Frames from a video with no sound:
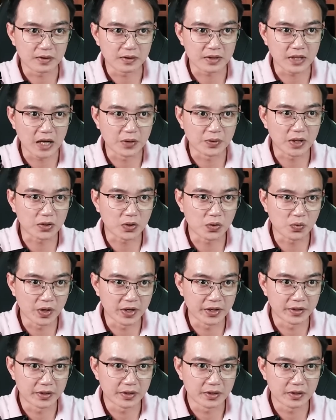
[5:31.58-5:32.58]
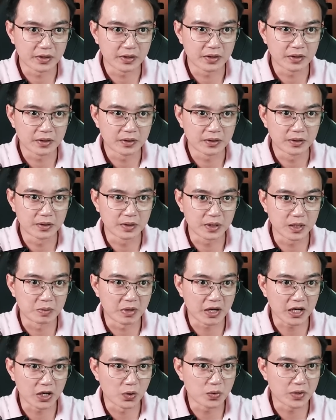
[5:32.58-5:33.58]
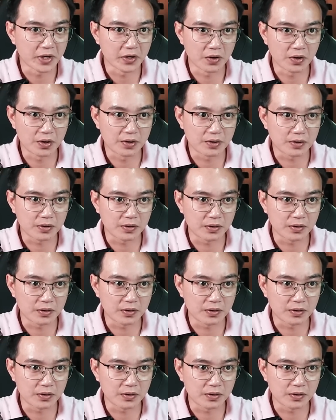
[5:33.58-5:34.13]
Tao đếch có quên, nhưng mà cái lũ này nó...